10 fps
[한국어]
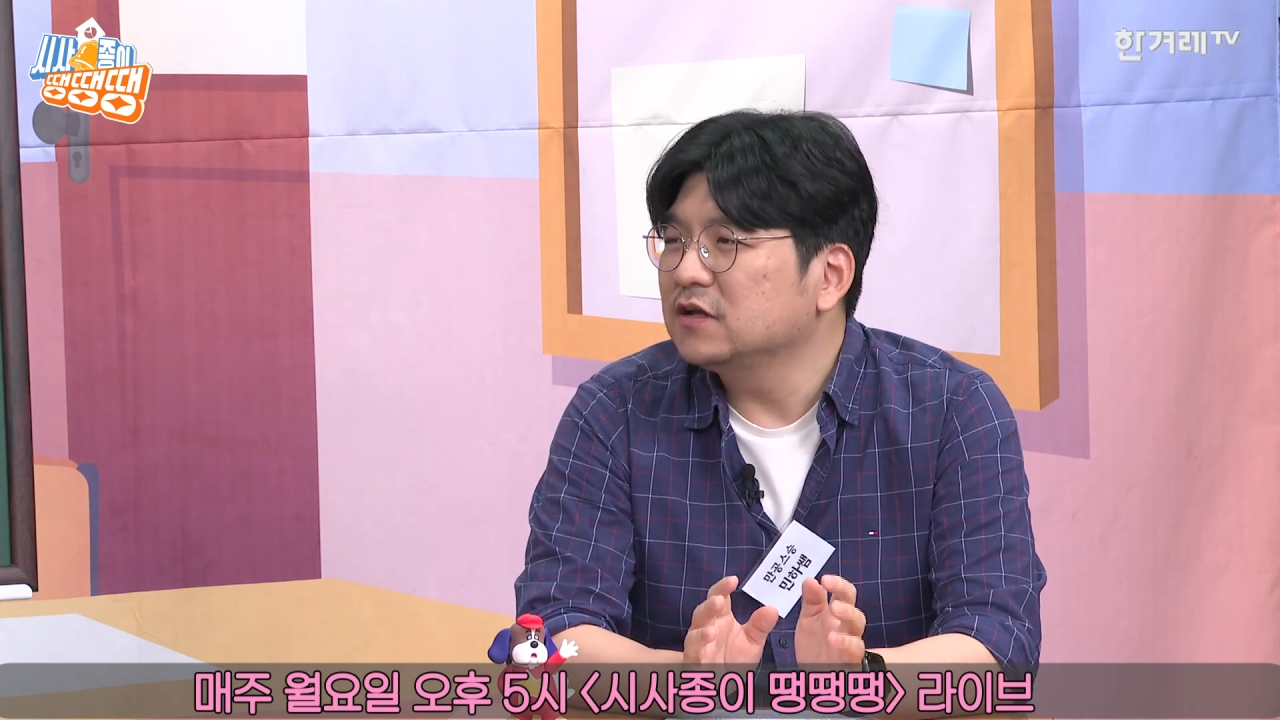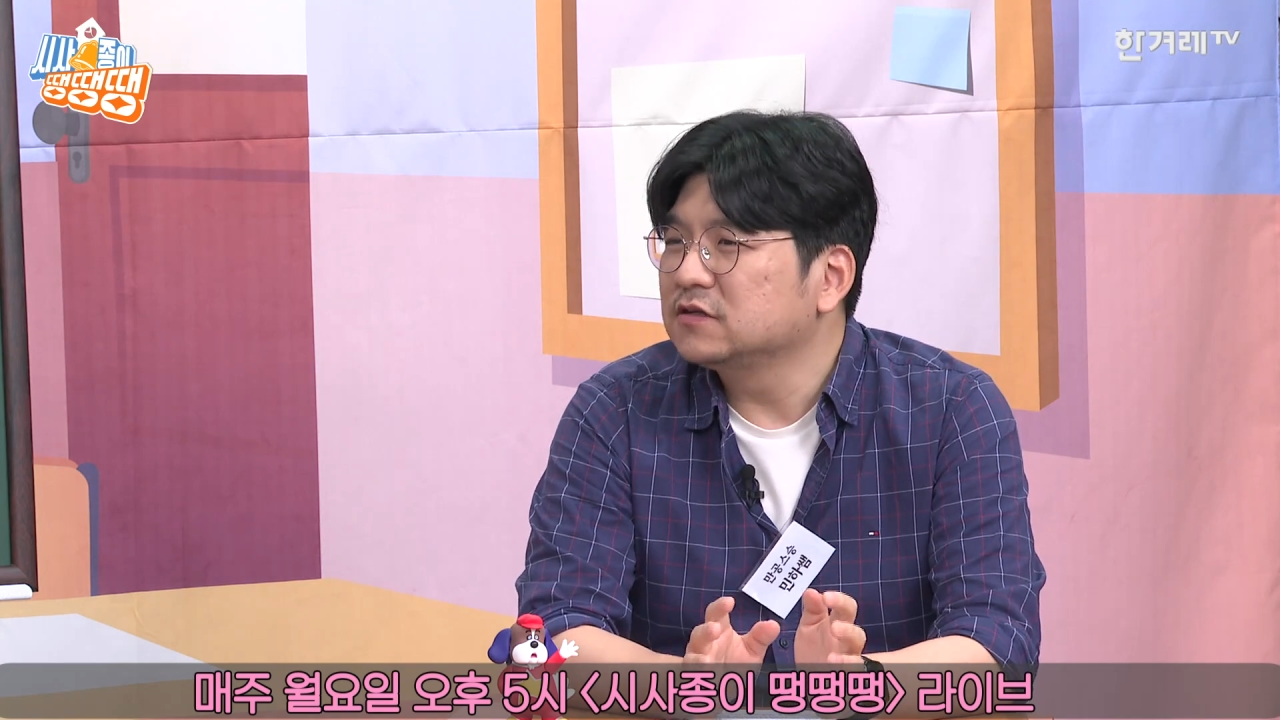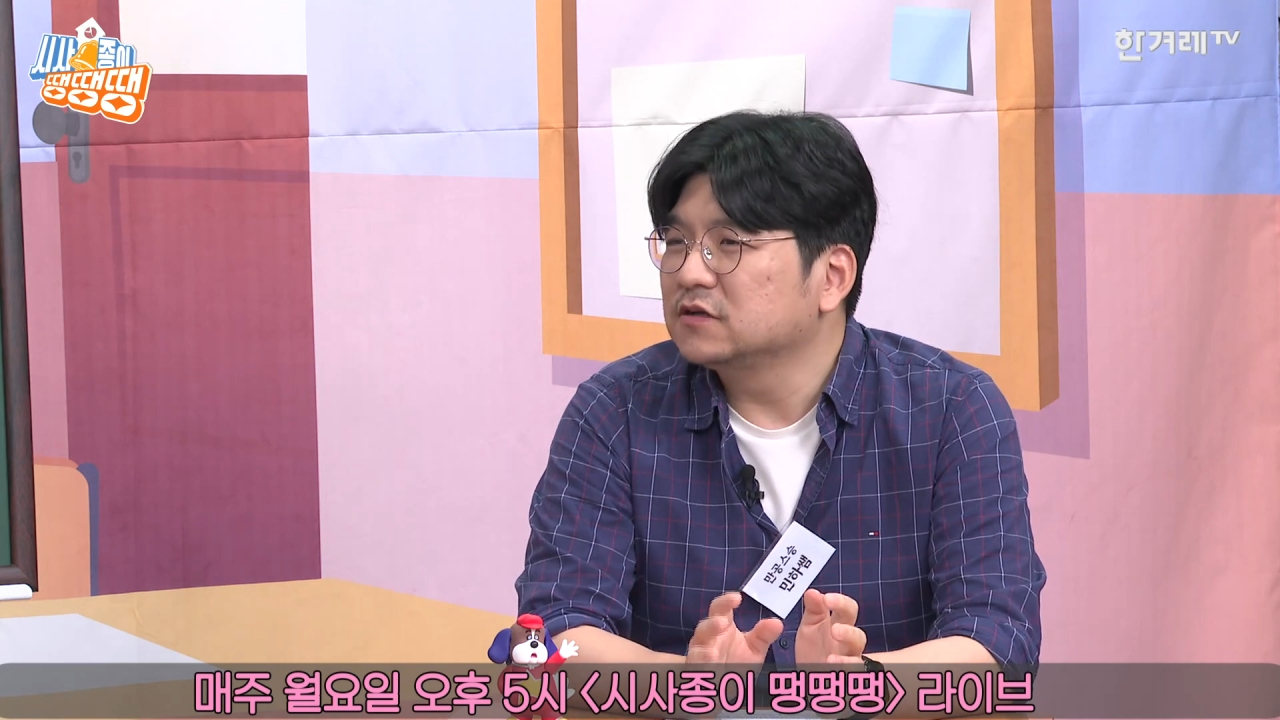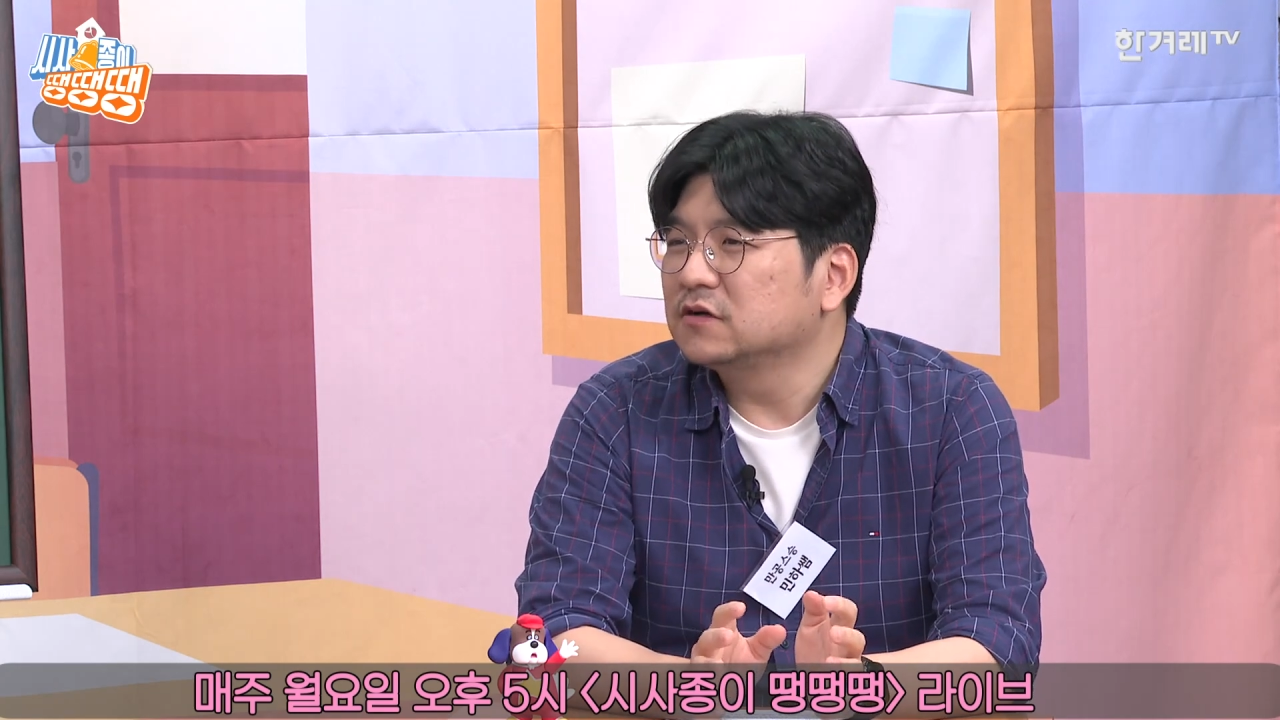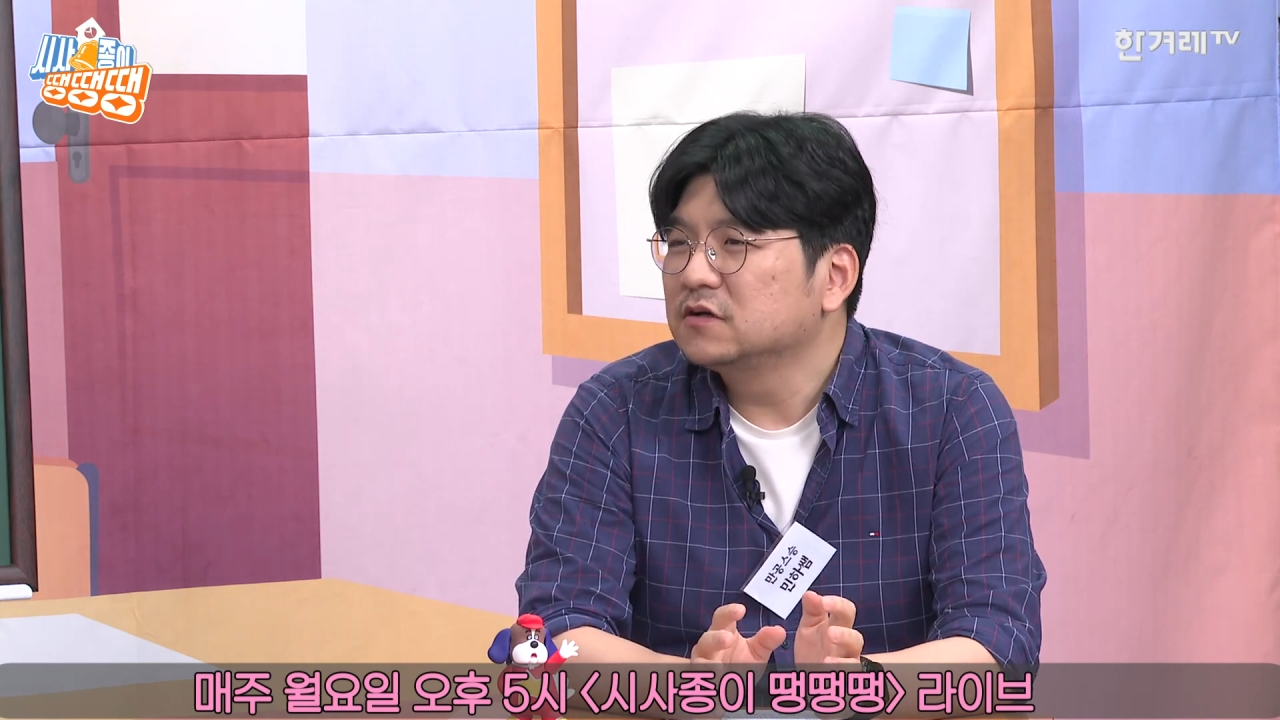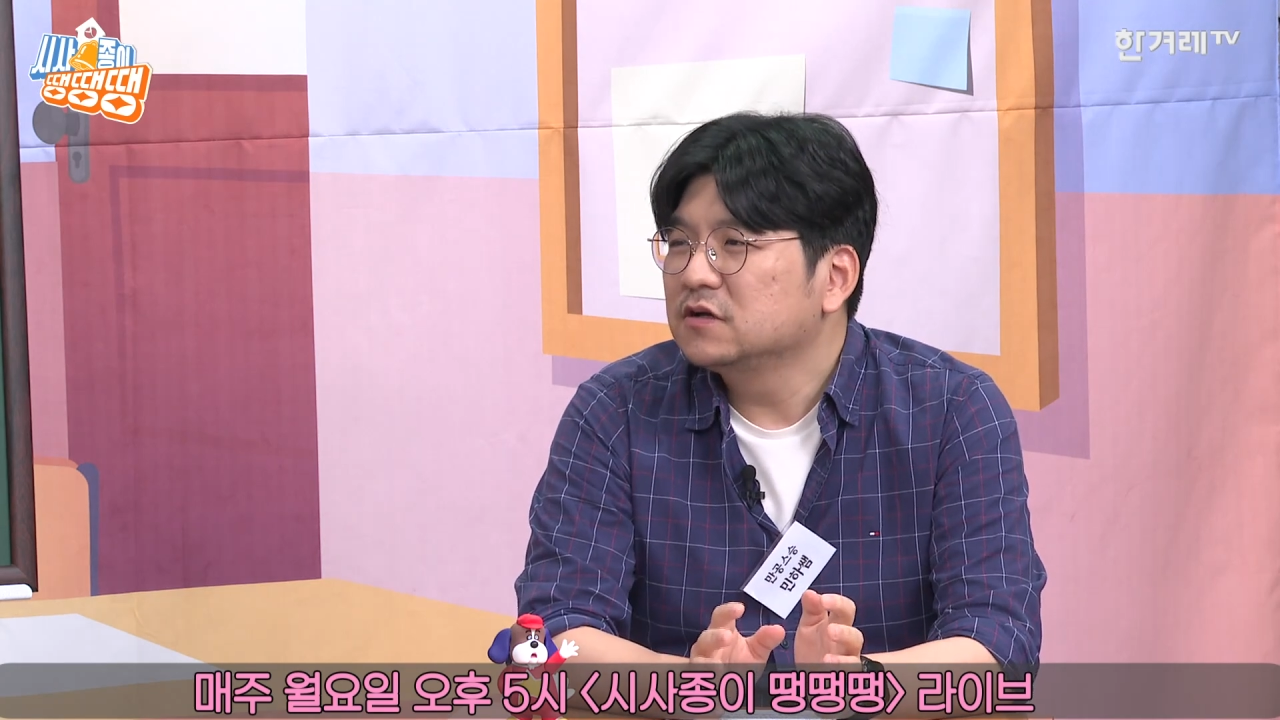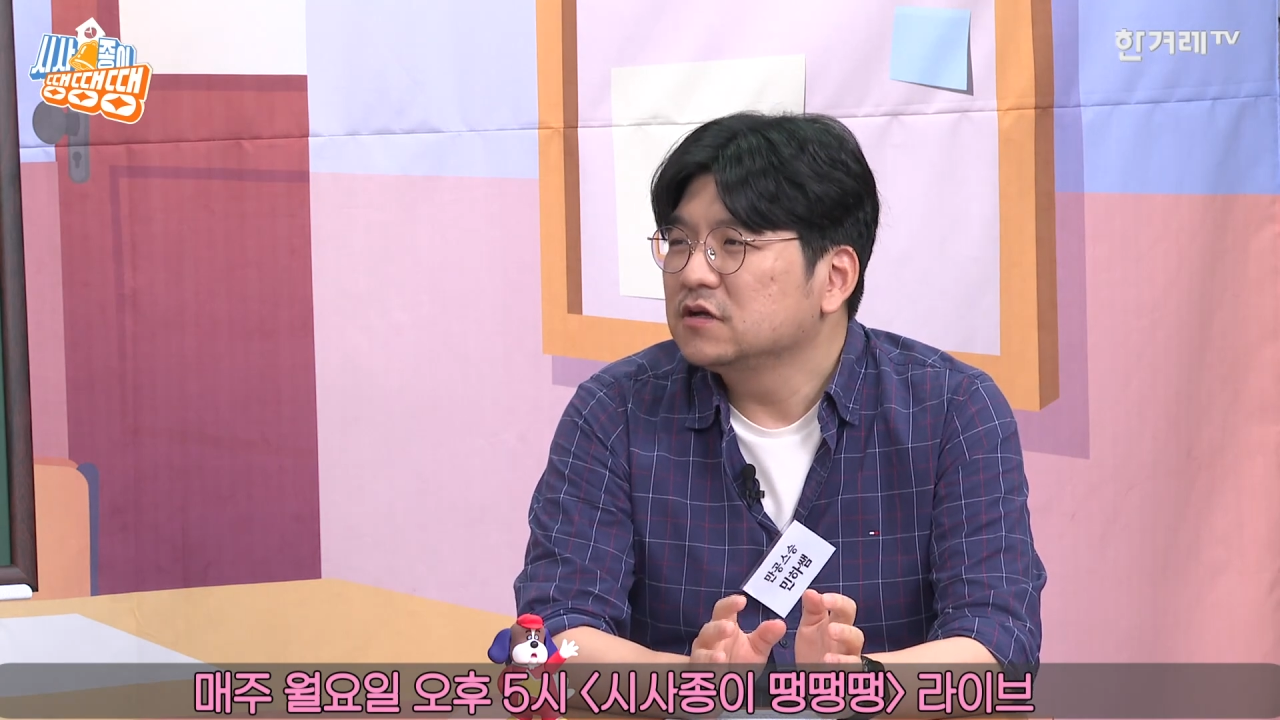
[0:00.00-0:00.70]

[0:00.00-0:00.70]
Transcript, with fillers: 있어요.